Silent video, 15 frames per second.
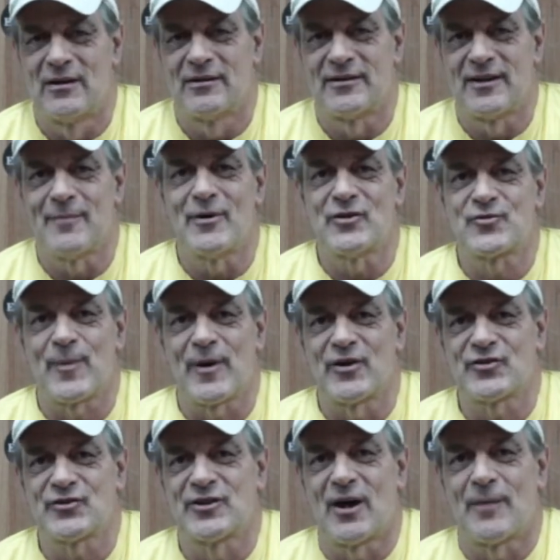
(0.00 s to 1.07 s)

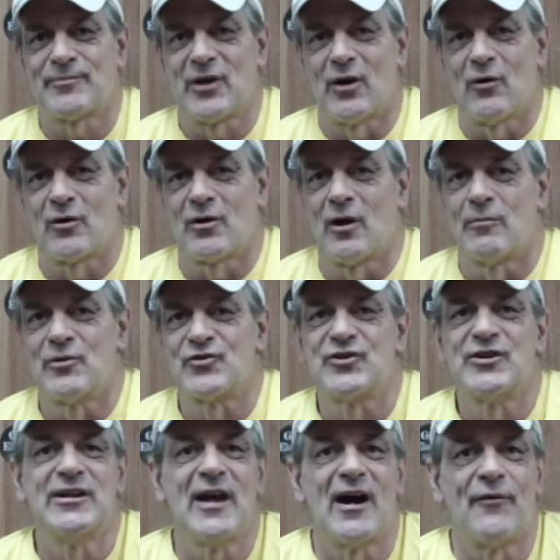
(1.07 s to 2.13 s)
Dementsprechend habt ihr auch, glaube ich,
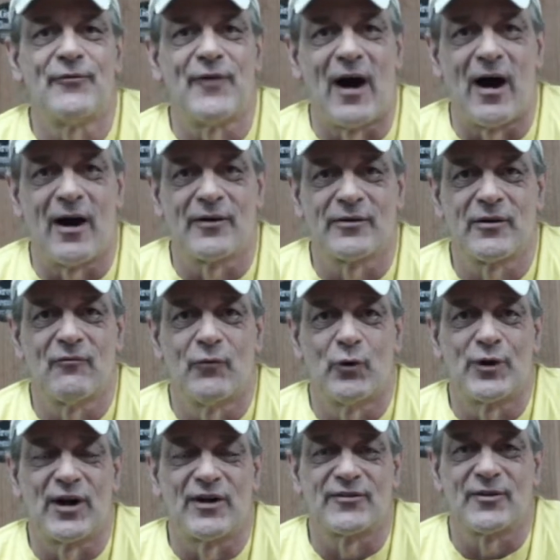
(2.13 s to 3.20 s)
nie erfahren,
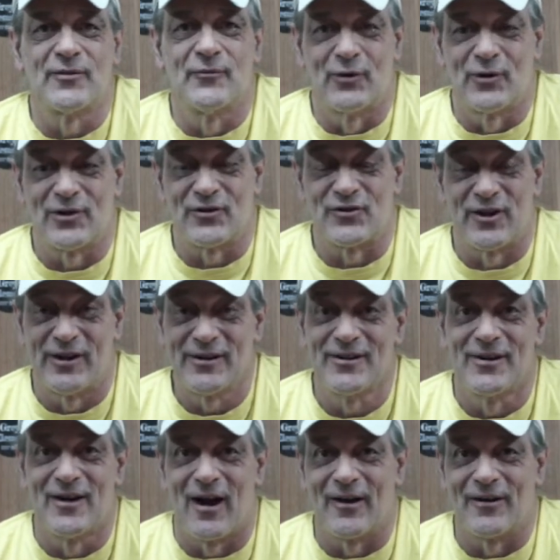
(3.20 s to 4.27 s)
wo das wirklich
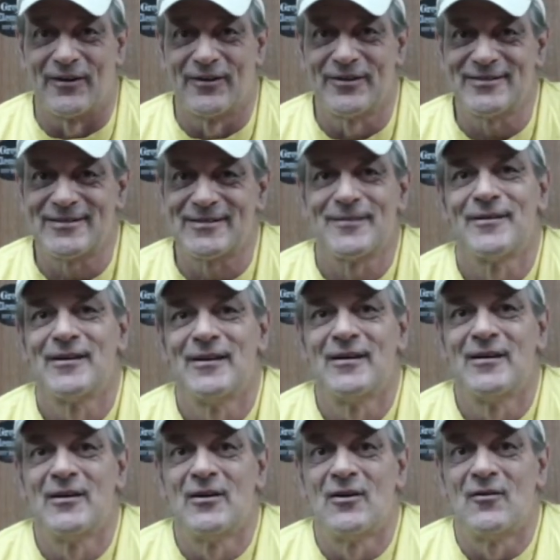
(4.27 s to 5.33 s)
hingegangen ist,
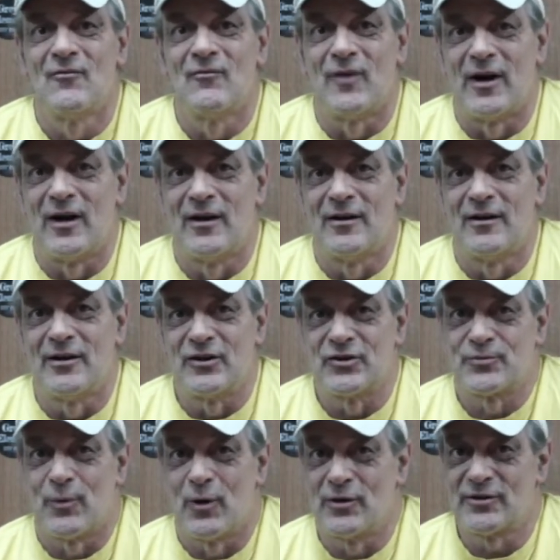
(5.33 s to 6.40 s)
weil
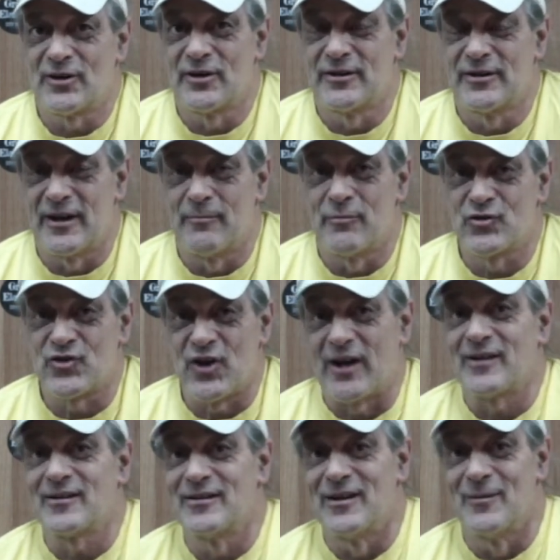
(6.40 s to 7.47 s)
ich wollte dem
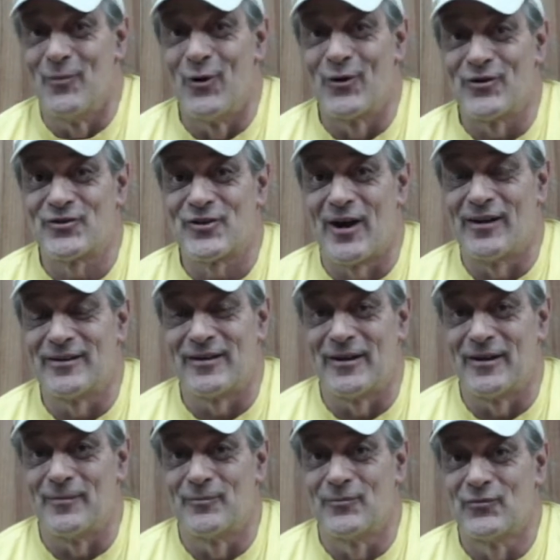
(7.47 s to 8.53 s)
Beschenkten die Möglichkeit
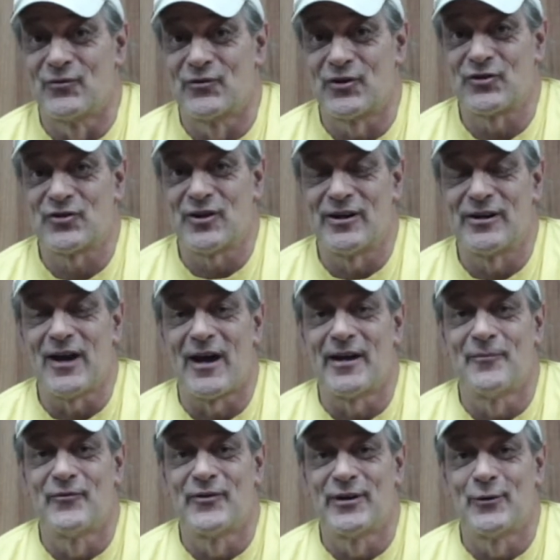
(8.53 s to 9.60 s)
geben, sich in
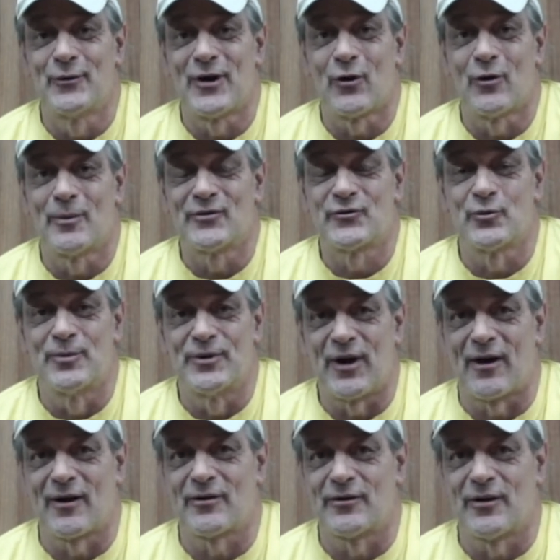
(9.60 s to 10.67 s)
einem Video darüber zu
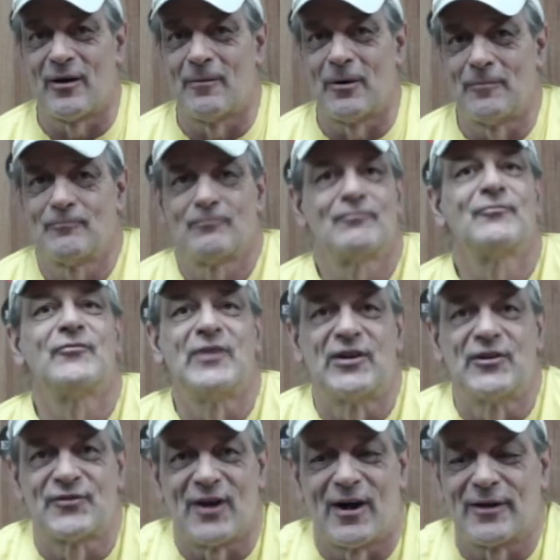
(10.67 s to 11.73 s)
bedanken, aber wie
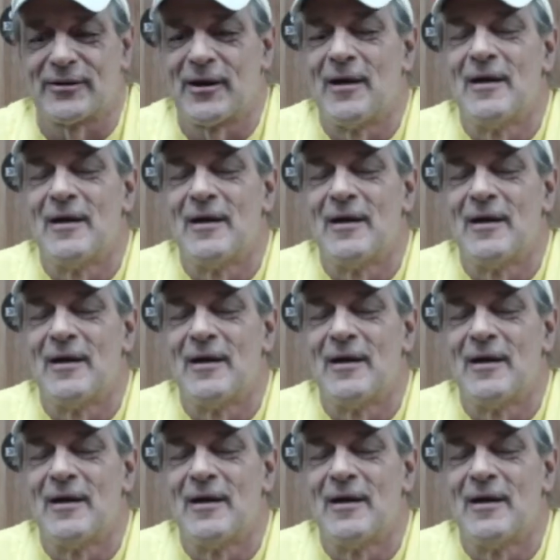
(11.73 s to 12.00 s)
gesagt,